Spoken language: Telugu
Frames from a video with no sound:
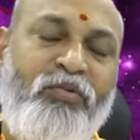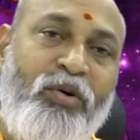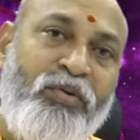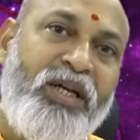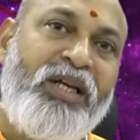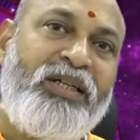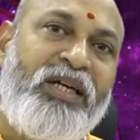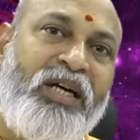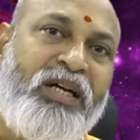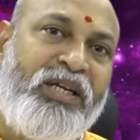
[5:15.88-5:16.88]

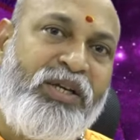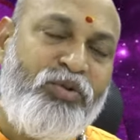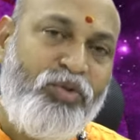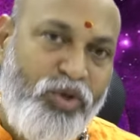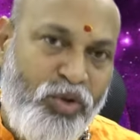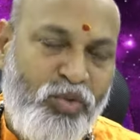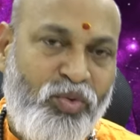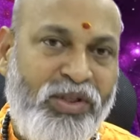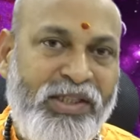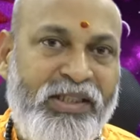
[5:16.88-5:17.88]
ఓవరాల్గా ఈ కుజుడు
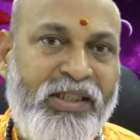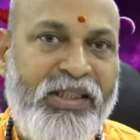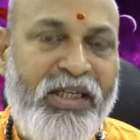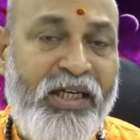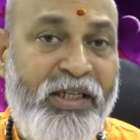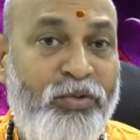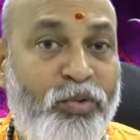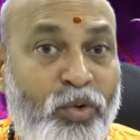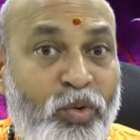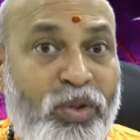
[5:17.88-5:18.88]
ఉన్న స్థితి కానీ
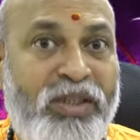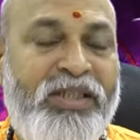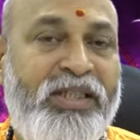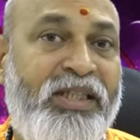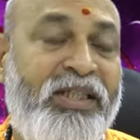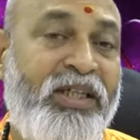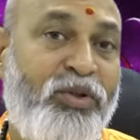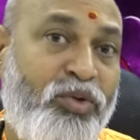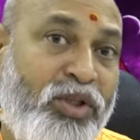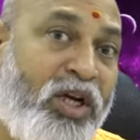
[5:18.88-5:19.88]
గురువు ఉన్న స్థితి
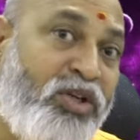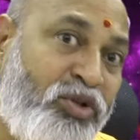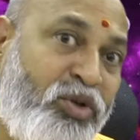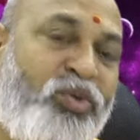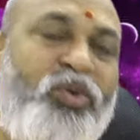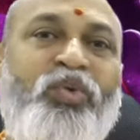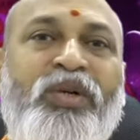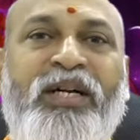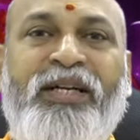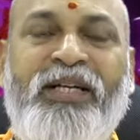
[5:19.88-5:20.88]
ఎందుకంటే కుజరాసులో గురువు
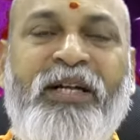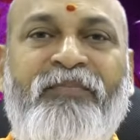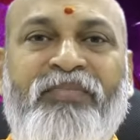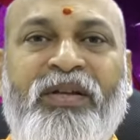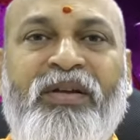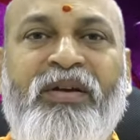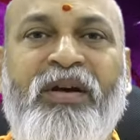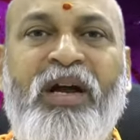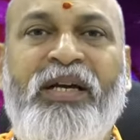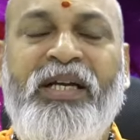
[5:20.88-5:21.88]
ఉన్నాడు ఇక్కడ
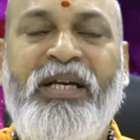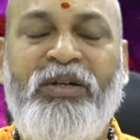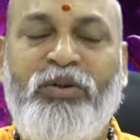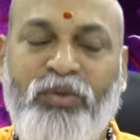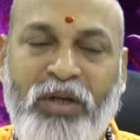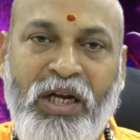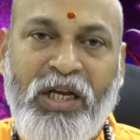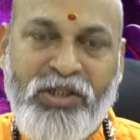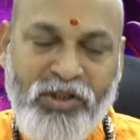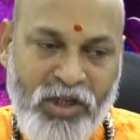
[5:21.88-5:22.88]
అంటే
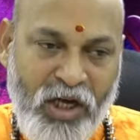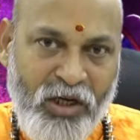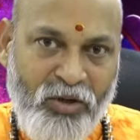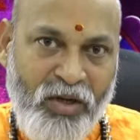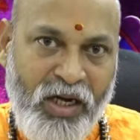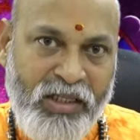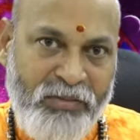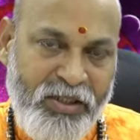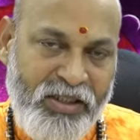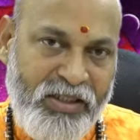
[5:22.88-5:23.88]
తులారాశి నుంచి ఆరో
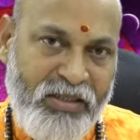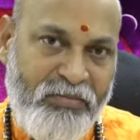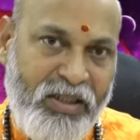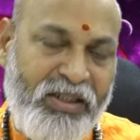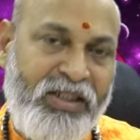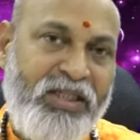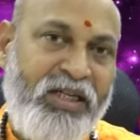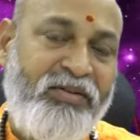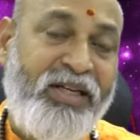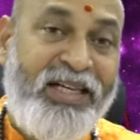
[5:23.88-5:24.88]
ఆధిపత్య
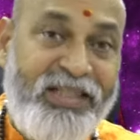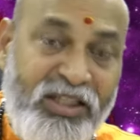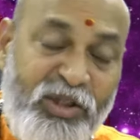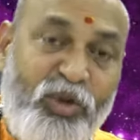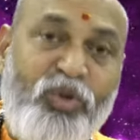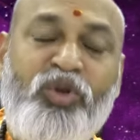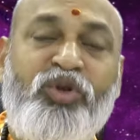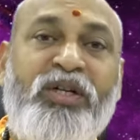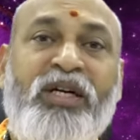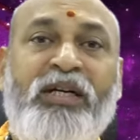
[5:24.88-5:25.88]
సంబంధించినటువంటి ఎనర్జీస్తో
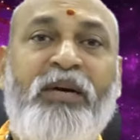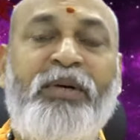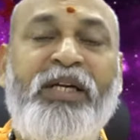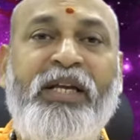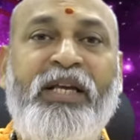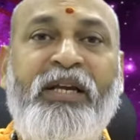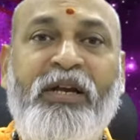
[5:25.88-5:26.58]
ఉన్నాడు కాబట్టి